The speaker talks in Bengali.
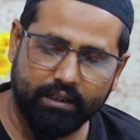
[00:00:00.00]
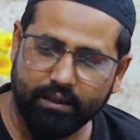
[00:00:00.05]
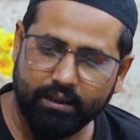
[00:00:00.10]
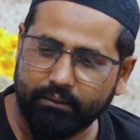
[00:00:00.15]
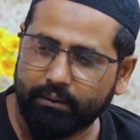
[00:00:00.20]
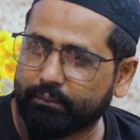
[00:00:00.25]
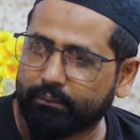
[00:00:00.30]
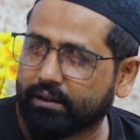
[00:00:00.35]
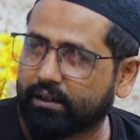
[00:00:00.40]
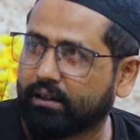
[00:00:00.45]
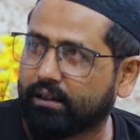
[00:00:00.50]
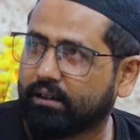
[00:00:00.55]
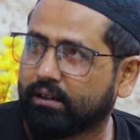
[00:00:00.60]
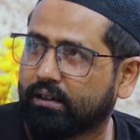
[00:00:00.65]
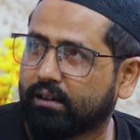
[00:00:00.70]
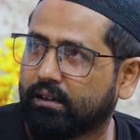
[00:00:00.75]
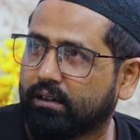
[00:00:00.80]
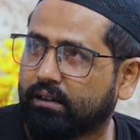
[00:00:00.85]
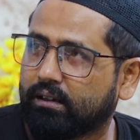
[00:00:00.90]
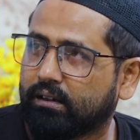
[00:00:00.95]
আনলাম আমরা
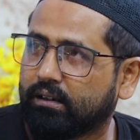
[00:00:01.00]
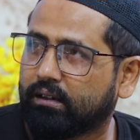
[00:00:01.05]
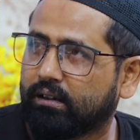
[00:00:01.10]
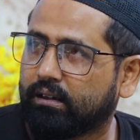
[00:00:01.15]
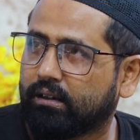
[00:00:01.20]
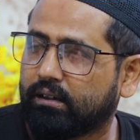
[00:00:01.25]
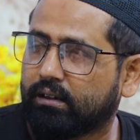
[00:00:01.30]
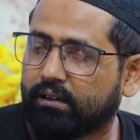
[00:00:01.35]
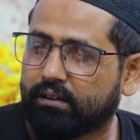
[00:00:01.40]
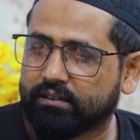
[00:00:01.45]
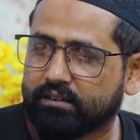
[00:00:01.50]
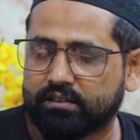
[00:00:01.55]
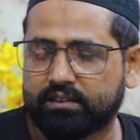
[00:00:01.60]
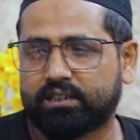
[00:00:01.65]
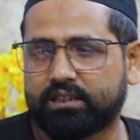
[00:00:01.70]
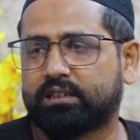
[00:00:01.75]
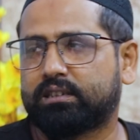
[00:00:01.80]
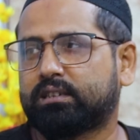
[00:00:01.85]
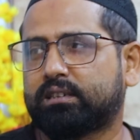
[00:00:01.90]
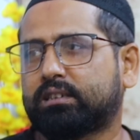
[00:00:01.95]
ইস
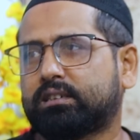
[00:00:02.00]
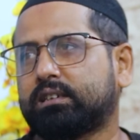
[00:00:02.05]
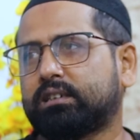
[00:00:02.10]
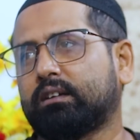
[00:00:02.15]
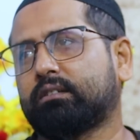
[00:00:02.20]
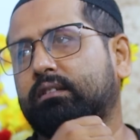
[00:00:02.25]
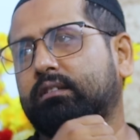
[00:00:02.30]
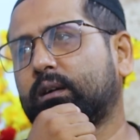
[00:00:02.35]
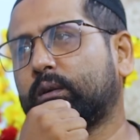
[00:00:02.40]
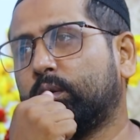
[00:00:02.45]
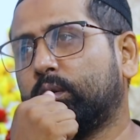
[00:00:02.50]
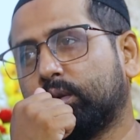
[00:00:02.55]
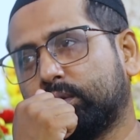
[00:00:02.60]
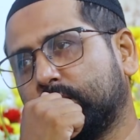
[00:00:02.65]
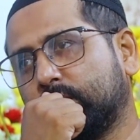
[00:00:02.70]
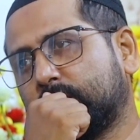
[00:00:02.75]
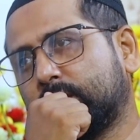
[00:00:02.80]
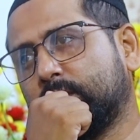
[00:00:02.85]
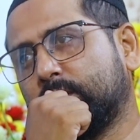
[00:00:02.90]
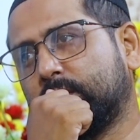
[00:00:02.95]
আস্তা গড়
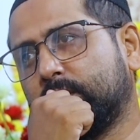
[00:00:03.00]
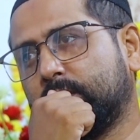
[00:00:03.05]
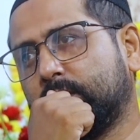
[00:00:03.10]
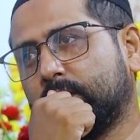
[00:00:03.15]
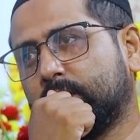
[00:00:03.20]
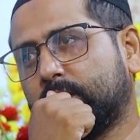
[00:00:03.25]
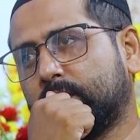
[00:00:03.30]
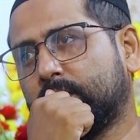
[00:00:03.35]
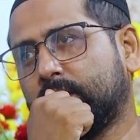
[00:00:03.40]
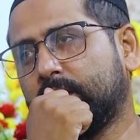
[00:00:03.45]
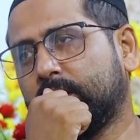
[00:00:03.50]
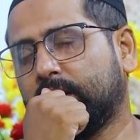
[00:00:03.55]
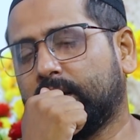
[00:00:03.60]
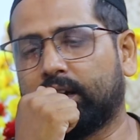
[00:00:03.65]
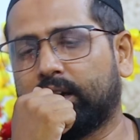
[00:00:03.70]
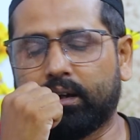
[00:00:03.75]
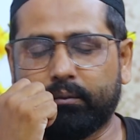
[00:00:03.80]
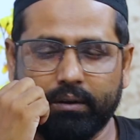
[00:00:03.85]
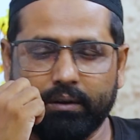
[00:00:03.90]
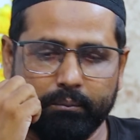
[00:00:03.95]
ধ্বংস করিল
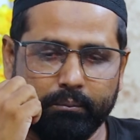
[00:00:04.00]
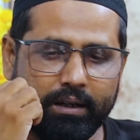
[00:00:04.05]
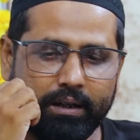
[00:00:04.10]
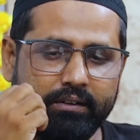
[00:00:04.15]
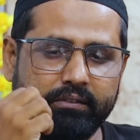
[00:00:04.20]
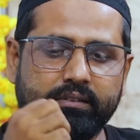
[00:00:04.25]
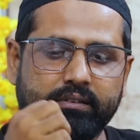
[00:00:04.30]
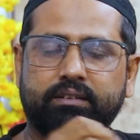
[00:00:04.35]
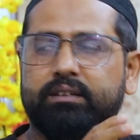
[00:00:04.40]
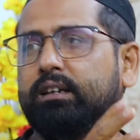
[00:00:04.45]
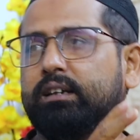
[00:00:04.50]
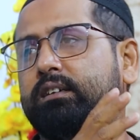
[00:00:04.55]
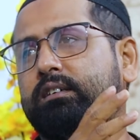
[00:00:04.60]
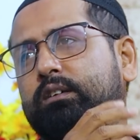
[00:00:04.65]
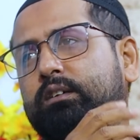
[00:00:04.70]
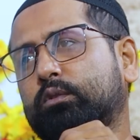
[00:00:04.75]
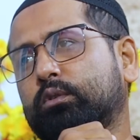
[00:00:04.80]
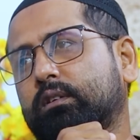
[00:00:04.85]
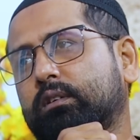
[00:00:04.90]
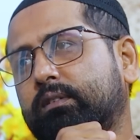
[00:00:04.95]
আমার বাইর জিন্দগি
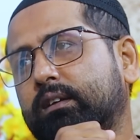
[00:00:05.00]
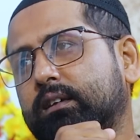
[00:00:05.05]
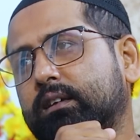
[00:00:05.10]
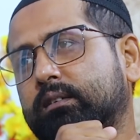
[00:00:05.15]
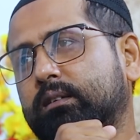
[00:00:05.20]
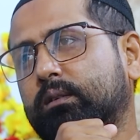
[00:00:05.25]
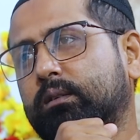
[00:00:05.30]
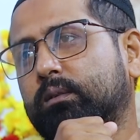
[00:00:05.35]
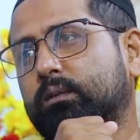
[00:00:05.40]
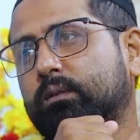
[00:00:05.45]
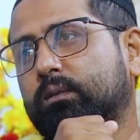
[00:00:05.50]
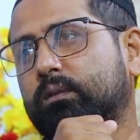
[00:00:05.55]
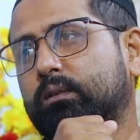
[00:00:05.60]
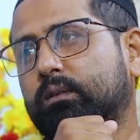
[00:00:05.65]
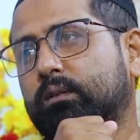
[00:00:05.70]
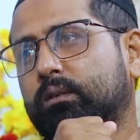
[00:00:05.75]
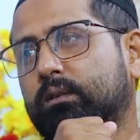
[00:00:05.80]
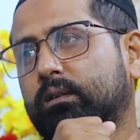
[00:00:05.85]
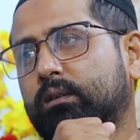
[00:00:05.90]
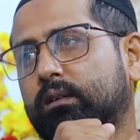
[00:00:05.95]
শেষ করে ফেলাই দিল
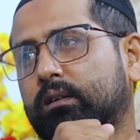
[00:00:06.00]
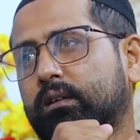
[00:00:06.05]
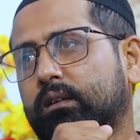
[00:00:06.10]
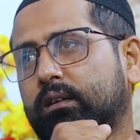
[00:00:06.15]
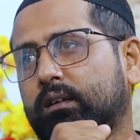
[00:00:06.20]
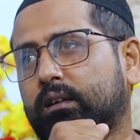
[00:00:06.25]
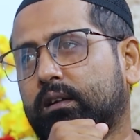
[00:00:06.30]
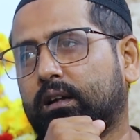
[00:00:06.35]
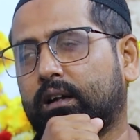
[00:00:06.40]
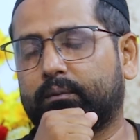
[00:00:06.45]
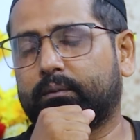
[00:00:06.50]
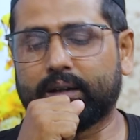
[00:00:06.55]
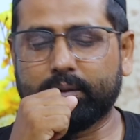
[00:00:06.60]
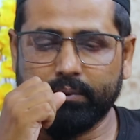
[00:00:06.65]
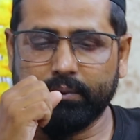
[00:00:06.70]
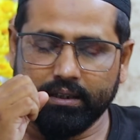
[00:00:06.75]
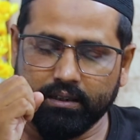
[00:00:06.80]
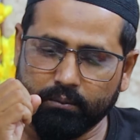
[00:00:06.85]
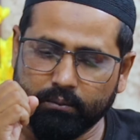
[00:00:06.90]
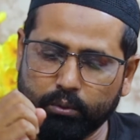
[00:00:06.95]
আমার
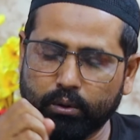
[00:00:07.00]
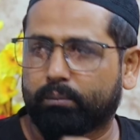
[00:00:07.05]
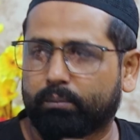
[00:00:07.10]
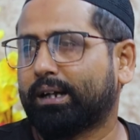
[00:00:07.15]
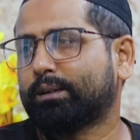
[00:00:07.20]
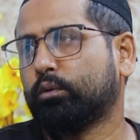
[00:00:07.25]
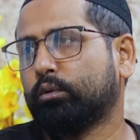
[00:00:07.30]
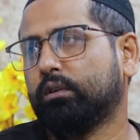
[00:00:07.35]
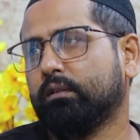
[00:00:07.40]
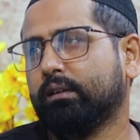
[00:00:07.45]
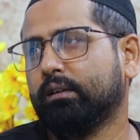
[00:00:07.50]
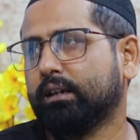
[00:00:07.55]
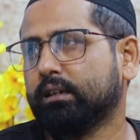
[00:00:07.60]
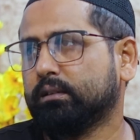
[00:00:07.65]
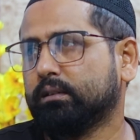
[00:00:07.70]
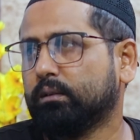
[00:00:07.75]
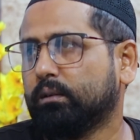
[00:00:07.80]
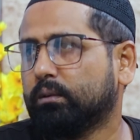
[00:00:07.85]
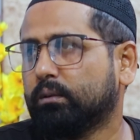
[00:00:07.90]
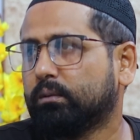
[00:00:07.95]
বাইরে বরবাদ করে
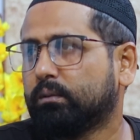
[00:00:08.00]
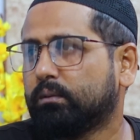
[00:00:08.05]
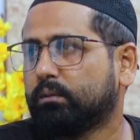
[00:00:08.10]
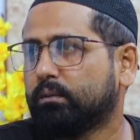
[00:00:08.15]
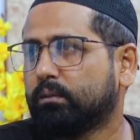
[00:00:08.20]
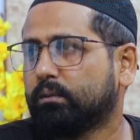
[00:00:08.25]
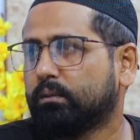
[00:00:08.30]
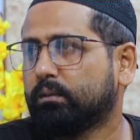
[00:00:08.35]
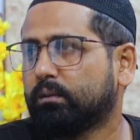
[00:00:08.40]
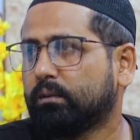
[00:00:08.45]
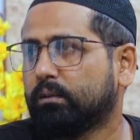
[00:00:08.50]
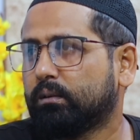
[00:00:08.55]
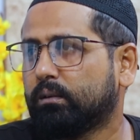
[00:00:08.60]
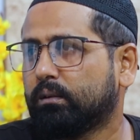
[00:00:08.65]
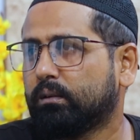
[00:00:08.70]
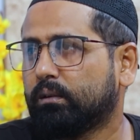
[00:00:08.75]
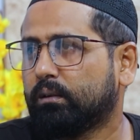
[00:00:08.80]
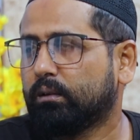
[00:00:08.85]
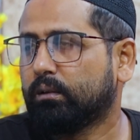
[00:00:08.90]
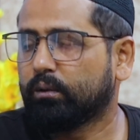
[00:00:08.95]
ফেলাই দিল
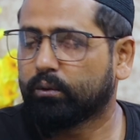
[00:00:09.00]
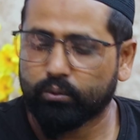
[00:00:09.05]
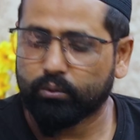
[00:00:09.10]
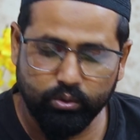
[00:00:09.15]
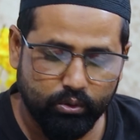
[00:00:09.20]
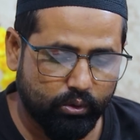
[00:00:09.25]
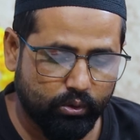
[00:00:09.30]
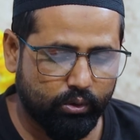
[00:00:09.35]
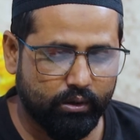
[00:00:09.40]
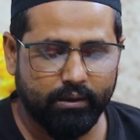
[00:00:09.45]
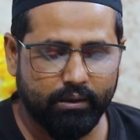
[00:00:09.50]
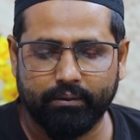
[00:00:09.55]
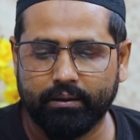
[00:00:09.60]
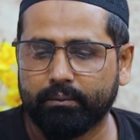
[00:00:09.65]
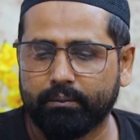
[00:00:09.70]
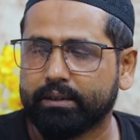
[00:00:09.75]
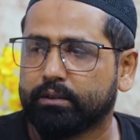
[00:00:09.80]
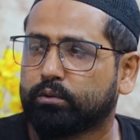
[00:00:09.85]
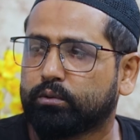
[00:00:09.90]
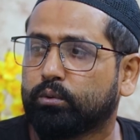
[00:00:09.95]
কোনো হলে আমার
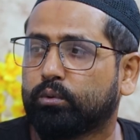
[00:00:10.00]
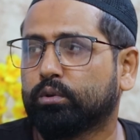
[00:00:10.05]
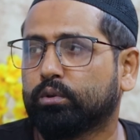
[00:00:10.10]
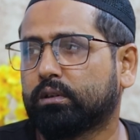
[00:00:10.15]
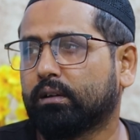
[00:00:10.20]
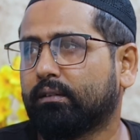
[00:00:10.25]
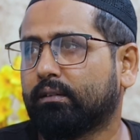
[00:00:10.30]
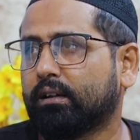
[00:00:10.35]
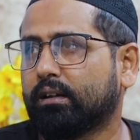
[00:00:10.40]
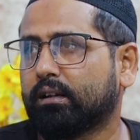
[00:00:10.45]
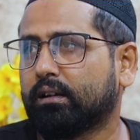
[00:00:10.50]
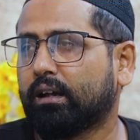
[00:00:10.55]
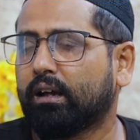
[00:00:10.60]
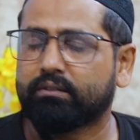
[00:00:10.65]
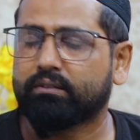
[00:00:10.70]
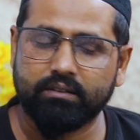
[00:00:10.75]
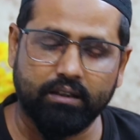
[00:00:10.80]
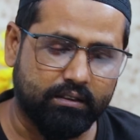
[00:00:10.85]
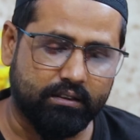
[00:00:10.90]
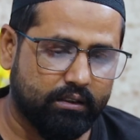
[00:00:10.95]
বাইরে সুখ করতে পারলাম
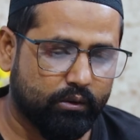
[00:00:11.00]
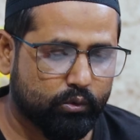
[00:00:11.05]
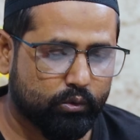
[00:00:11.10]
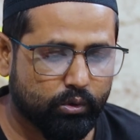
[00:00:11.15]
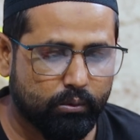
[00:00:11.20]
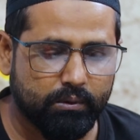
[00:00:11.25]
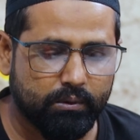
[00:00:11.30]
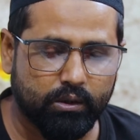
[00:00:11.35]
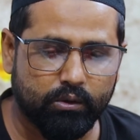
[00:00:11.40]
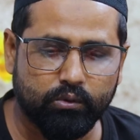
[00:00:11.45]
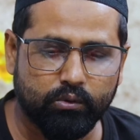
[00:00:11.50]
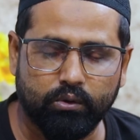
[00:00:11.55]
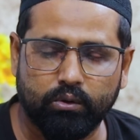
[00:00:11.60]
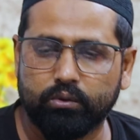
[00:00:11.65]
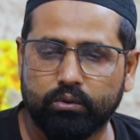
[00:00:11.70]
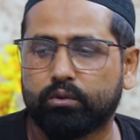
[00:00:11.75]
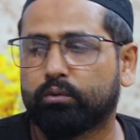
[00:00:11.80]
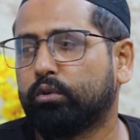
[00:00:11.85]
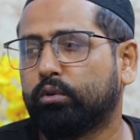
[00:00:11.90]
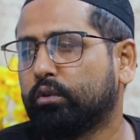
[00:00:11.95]
আস্তা দিন অত মেহনত করেন
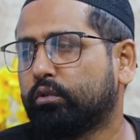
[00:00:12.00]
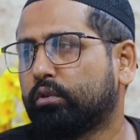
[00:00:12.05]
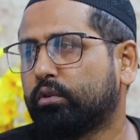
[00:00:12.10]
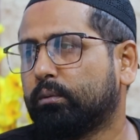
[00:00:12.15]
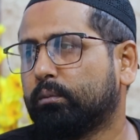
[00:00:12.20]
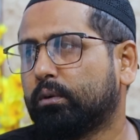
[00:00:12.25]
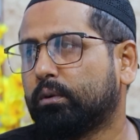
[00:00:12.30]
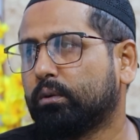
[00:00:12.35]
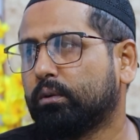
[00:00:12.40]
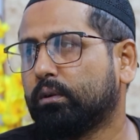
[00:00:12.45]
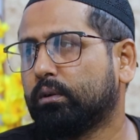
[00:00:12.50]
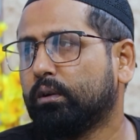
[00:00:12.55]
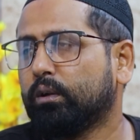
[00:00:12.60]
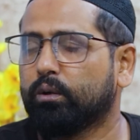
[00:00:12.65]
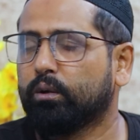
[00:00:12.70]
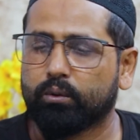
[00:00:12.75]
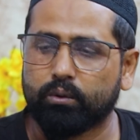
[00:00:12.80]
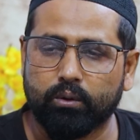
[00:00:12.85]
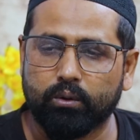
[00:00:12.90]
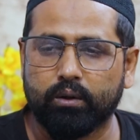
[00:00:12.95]
অত পরিশ্রম করেন
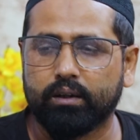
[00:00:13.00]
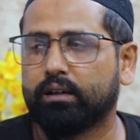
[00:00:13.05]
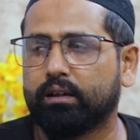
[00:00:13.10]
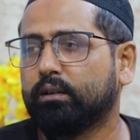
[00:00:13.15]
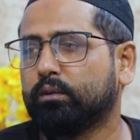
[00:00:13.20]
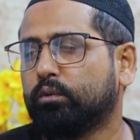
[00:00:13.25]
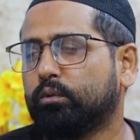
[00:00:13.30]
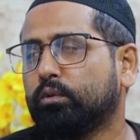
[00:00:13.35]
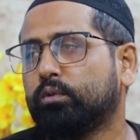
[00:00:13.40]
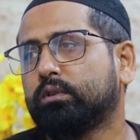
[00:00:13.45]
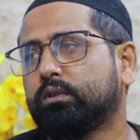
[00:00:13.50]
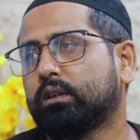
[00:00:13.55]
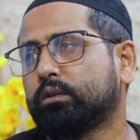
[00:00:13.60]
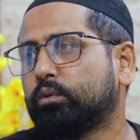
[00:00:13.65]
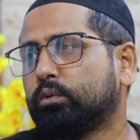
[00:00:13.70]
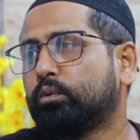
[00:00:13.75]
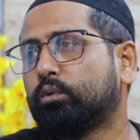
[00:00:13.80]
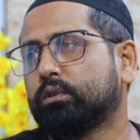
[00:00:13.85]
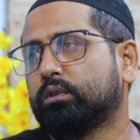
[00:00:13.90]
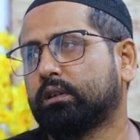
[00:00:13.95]
গড় এলে দুই পয়সা
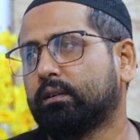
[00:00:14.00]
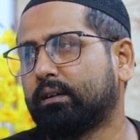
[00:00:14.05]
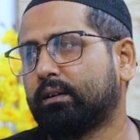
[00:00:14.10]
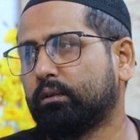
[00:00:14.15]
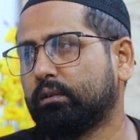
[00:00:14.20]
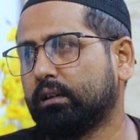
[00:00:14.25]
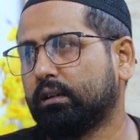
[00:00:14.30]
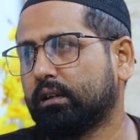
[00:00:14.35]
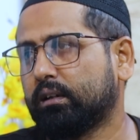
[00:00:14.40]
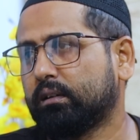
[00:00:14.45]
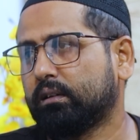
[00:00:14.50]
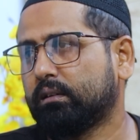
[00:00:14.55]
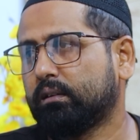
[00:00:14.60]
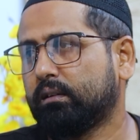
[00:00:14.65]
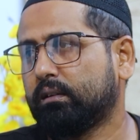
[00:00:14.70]
সুখ করতে পারেন না